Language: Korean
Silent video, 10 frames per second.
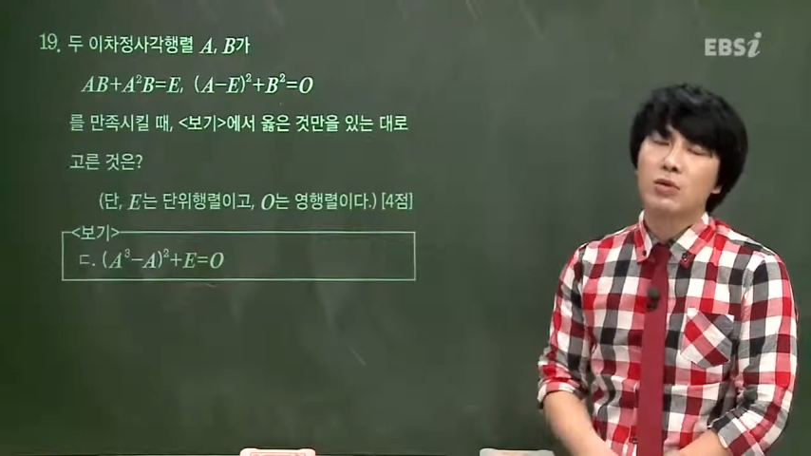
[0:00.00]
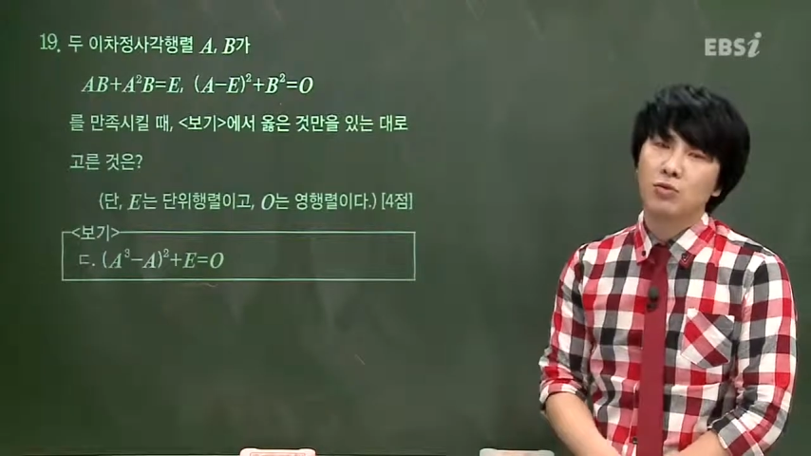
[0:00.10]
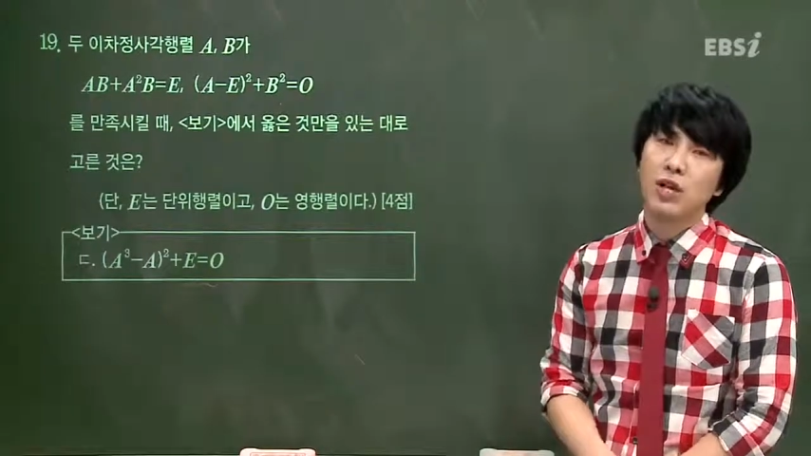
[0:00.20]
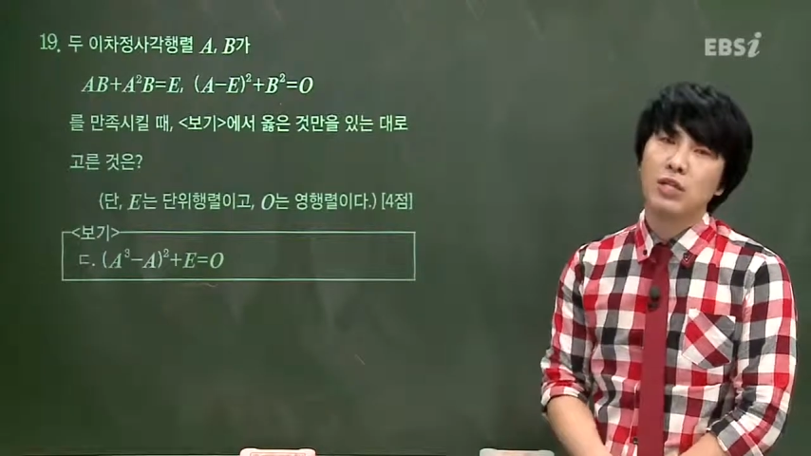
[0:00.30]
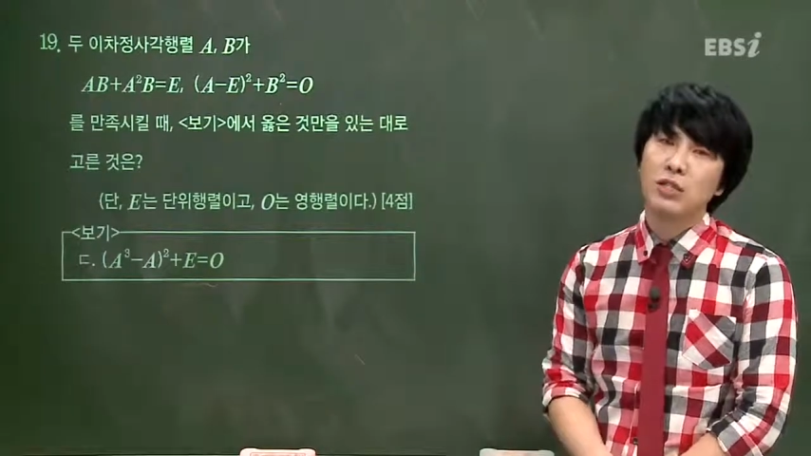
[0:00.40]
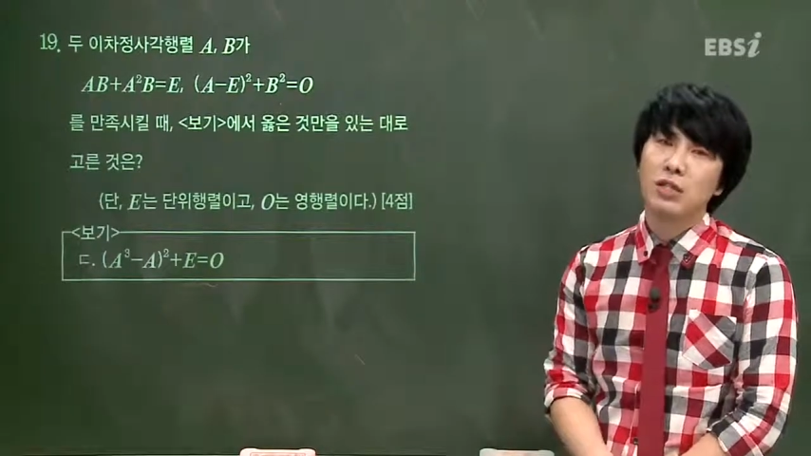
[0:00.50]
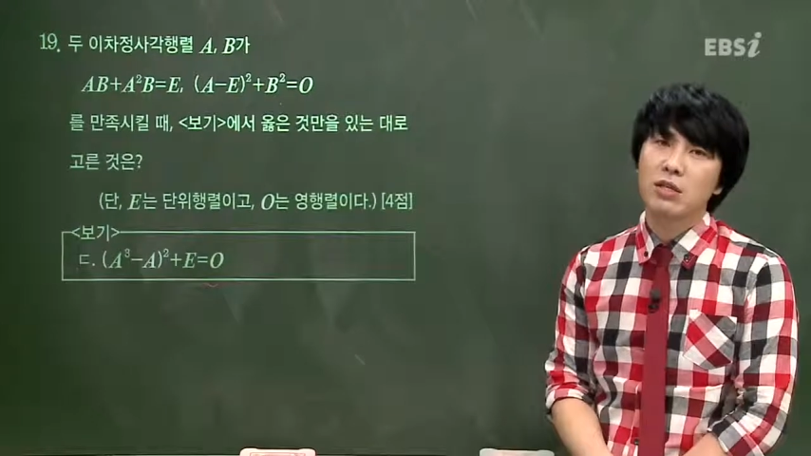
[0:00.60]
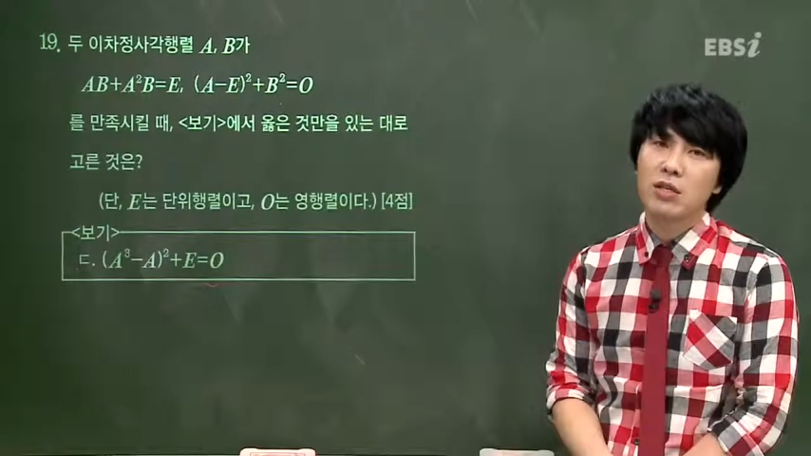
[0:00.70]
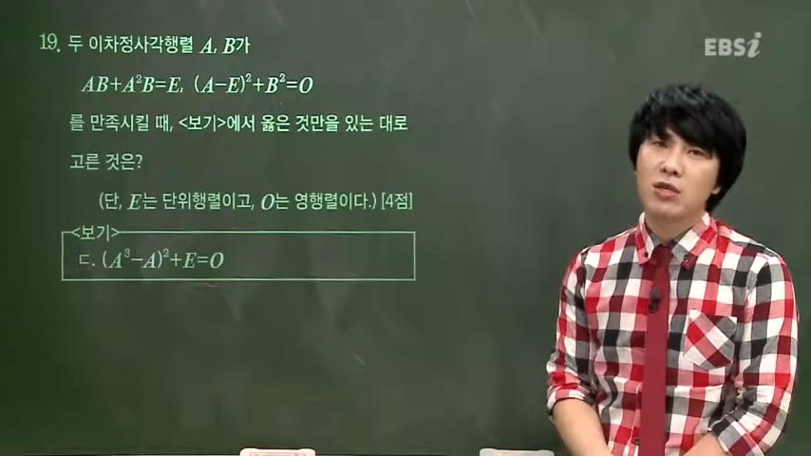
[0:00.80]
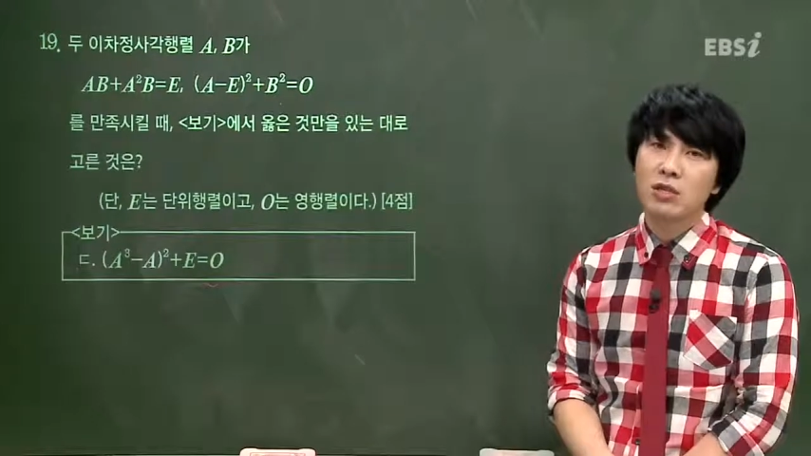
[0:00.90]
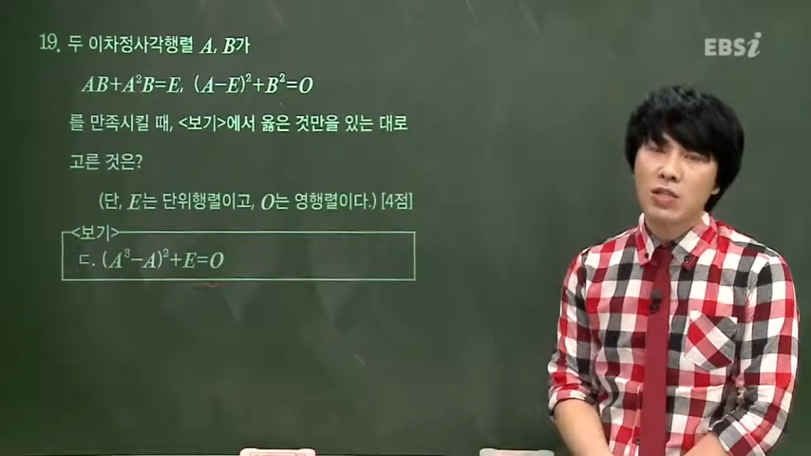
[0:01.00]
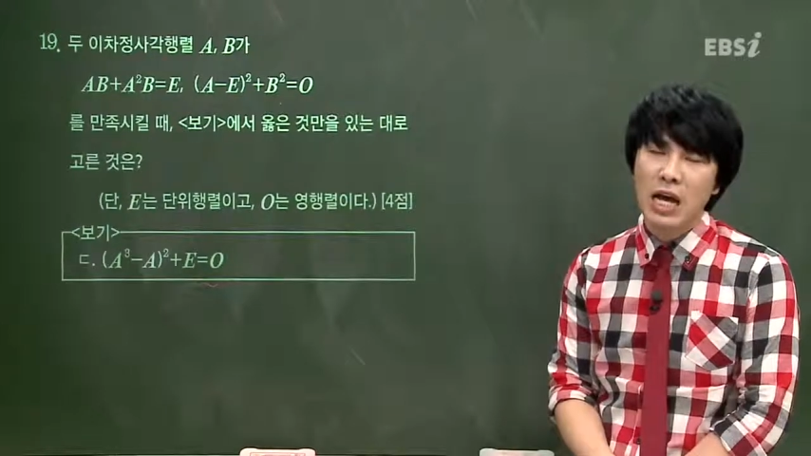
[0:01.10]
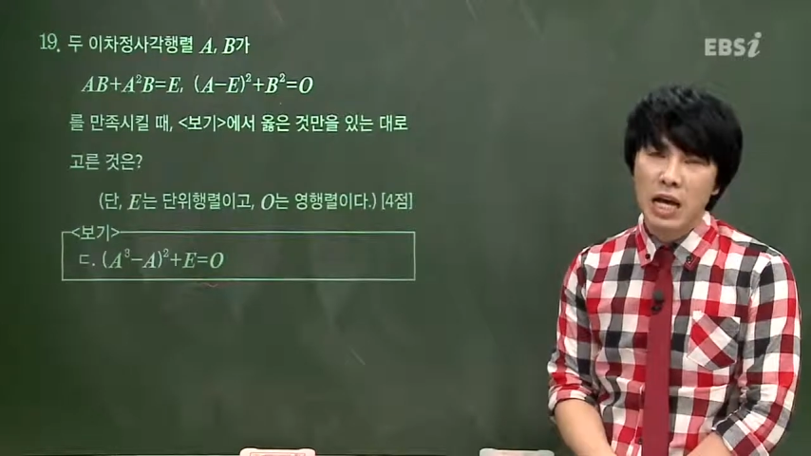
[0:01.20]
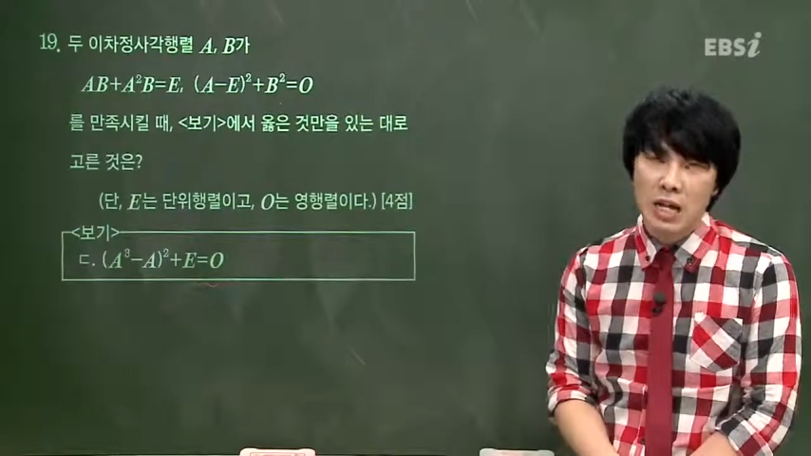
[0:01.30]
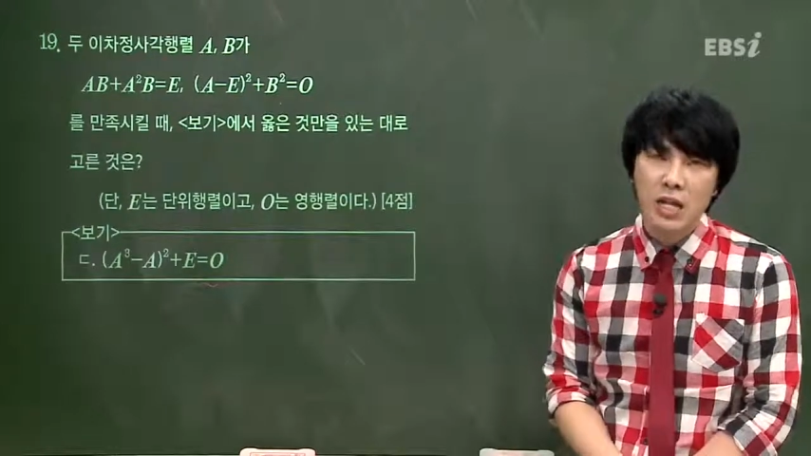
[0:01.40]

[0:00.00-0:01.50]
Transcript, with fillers: 우리 학생들이 더잘